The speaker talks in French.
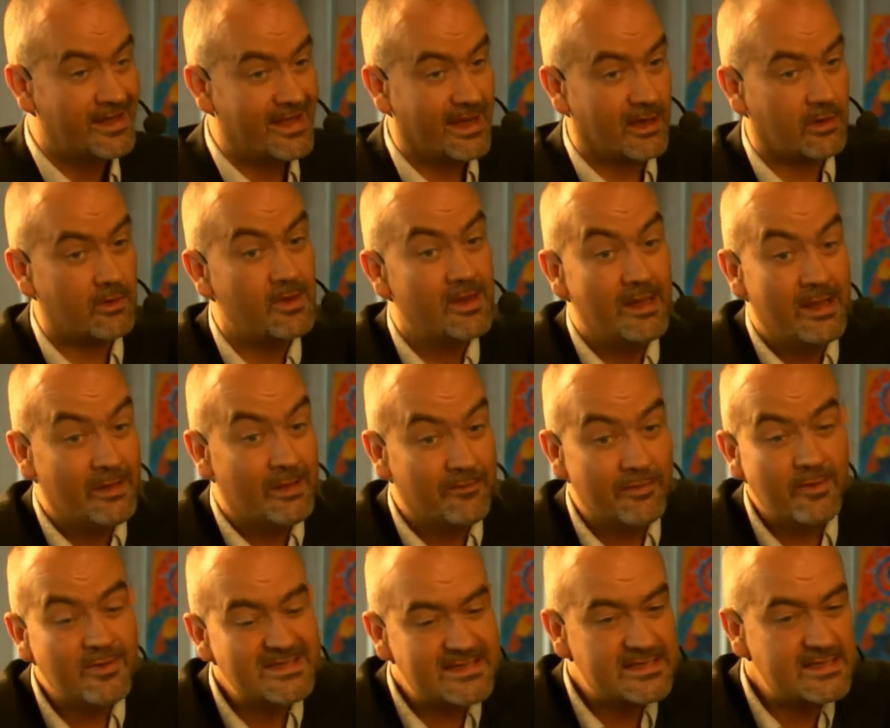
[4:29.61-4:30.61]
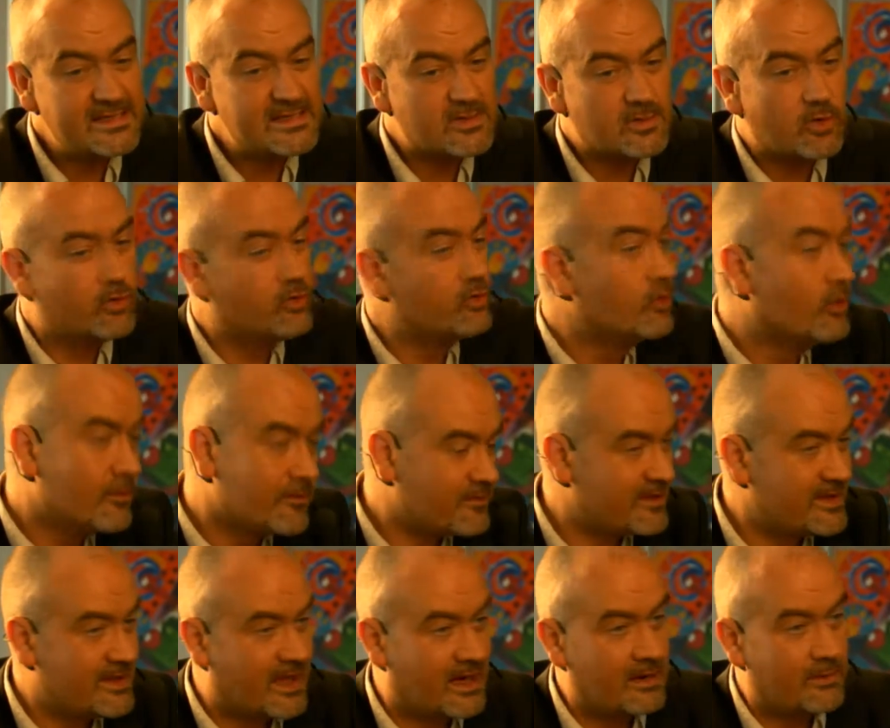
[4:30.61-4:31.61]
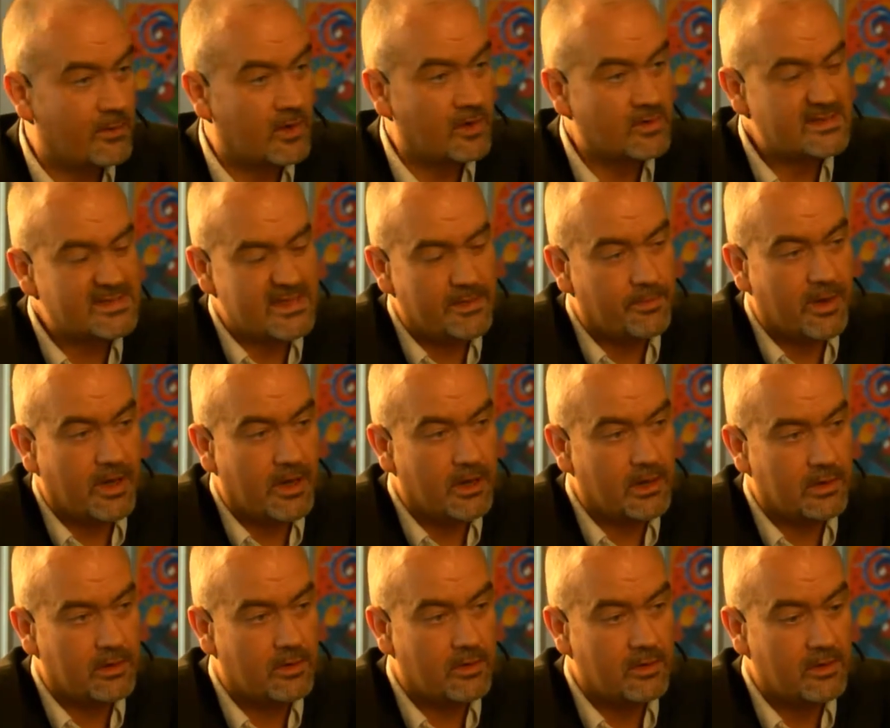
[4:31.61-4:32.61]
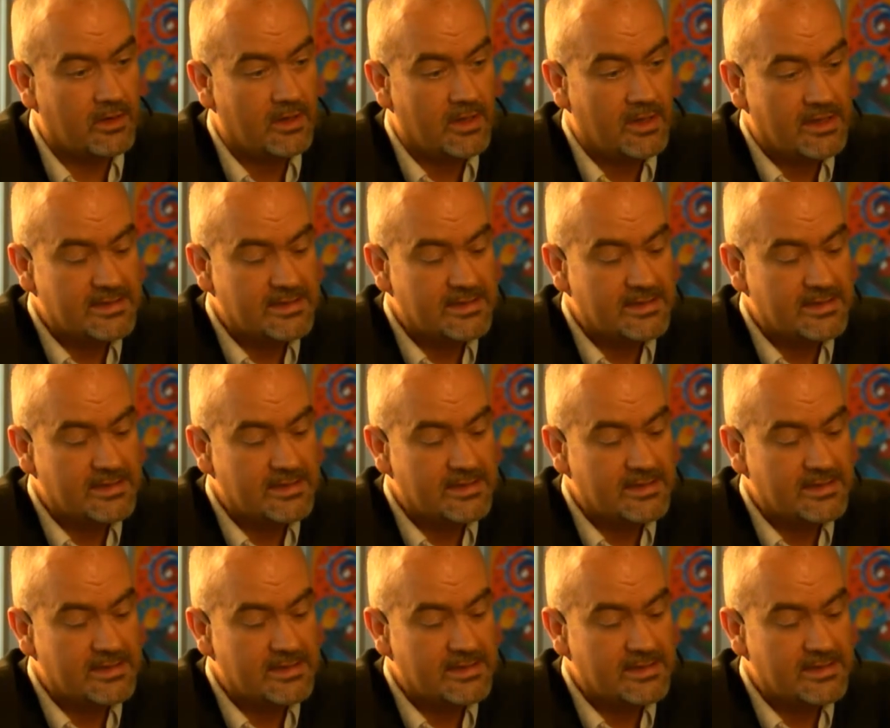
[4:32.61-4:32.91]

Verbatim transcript: et enfin ils se disent que non finalement c'est pas euh,